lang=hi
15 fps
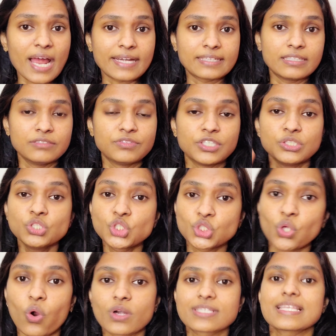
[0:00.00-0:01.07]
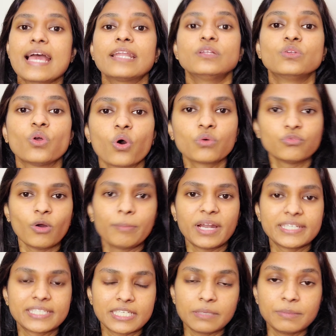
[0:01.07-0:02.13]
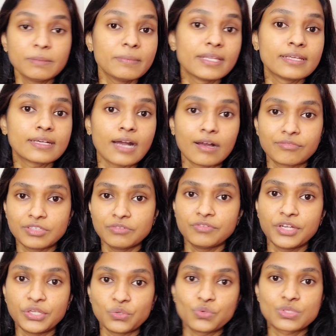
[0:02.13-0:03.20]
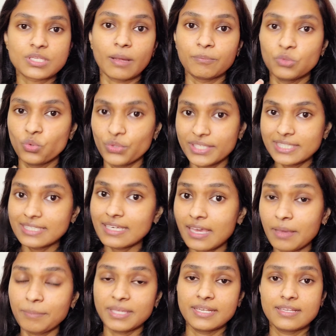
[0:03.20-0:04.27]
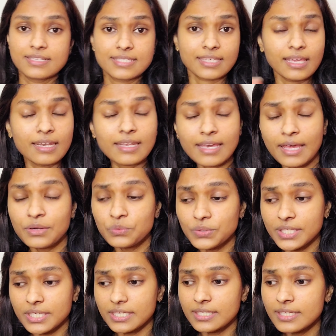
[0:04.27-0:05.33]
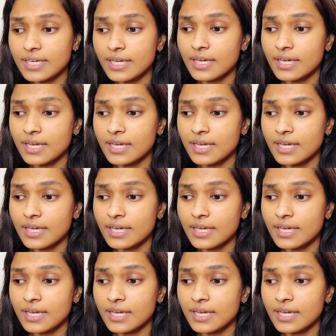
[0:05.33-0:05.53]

एक्टिव इन शॉर्ट्स एंड लॉन्ग फॉर्मेट के भी मैंने काफ़ी वीडियोज़ अपलोड किए हैं मेरे स्किन केयर रूटीन